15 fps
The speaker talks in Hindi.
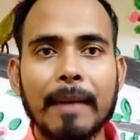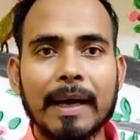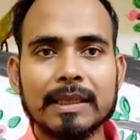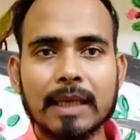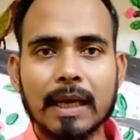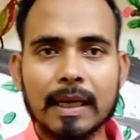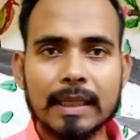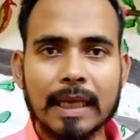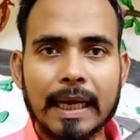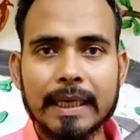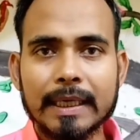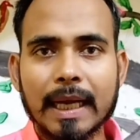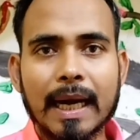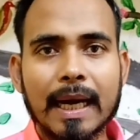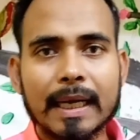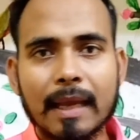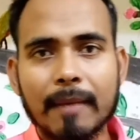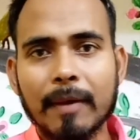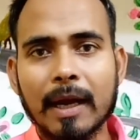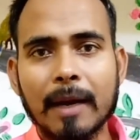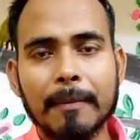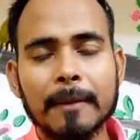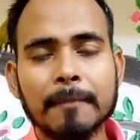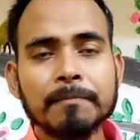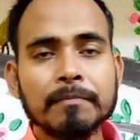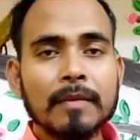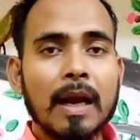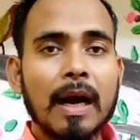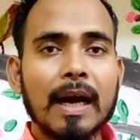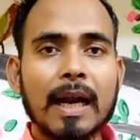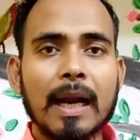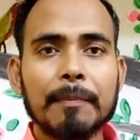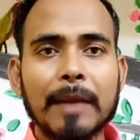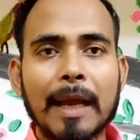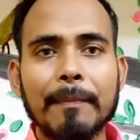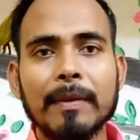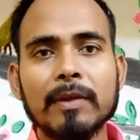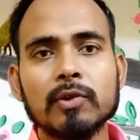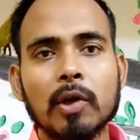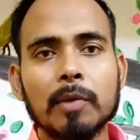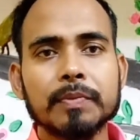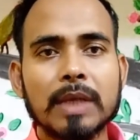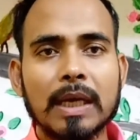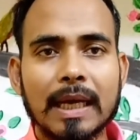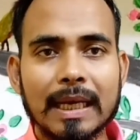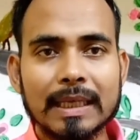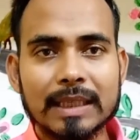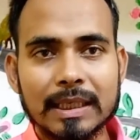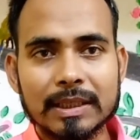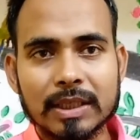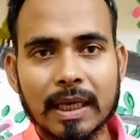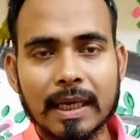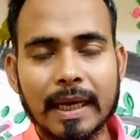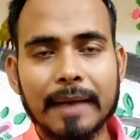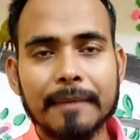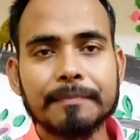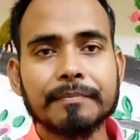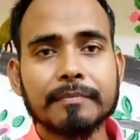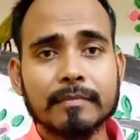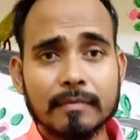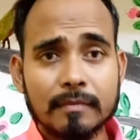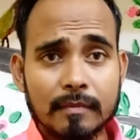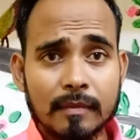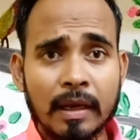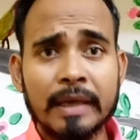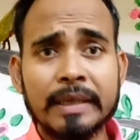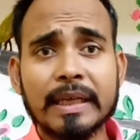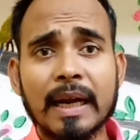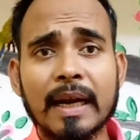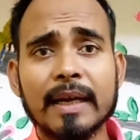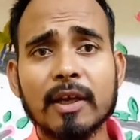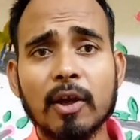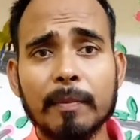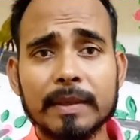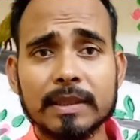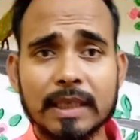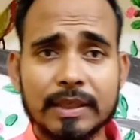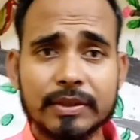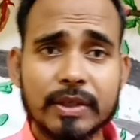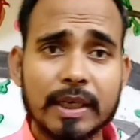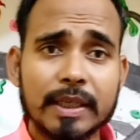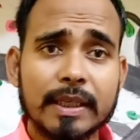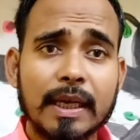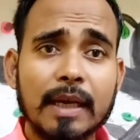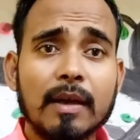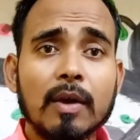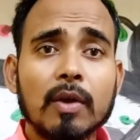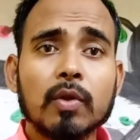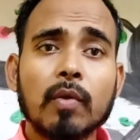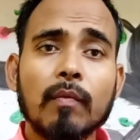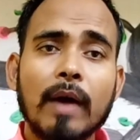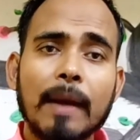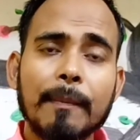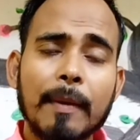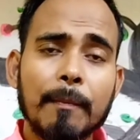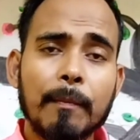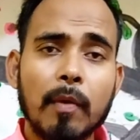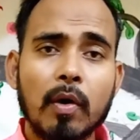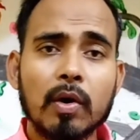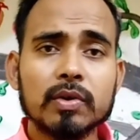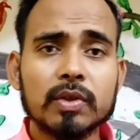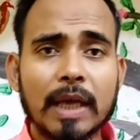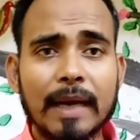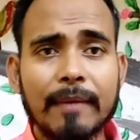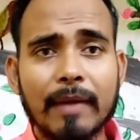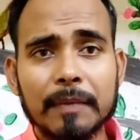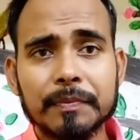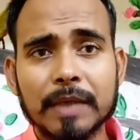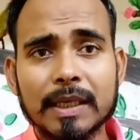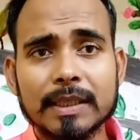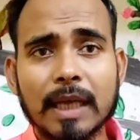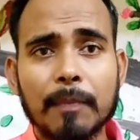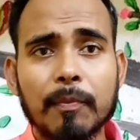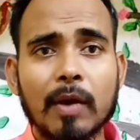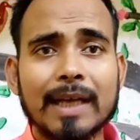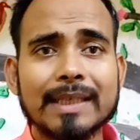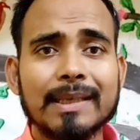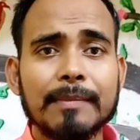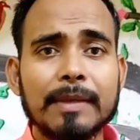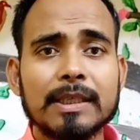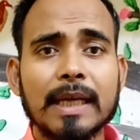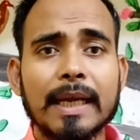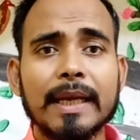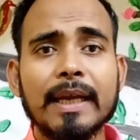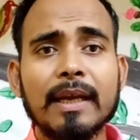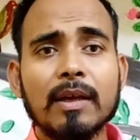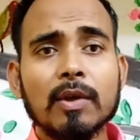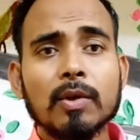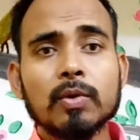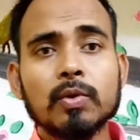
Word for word: मैं बात कर रहा था इंटरनेट के बारे में अगर आप टाइपिंग जॉब्स लिख के सर्च करके इंटरनेट के ऊपर सर्च करते हैं तो वहाँ पे बहुत सारी वेबसाइट्स आपको ऐसी मिल जाएंगी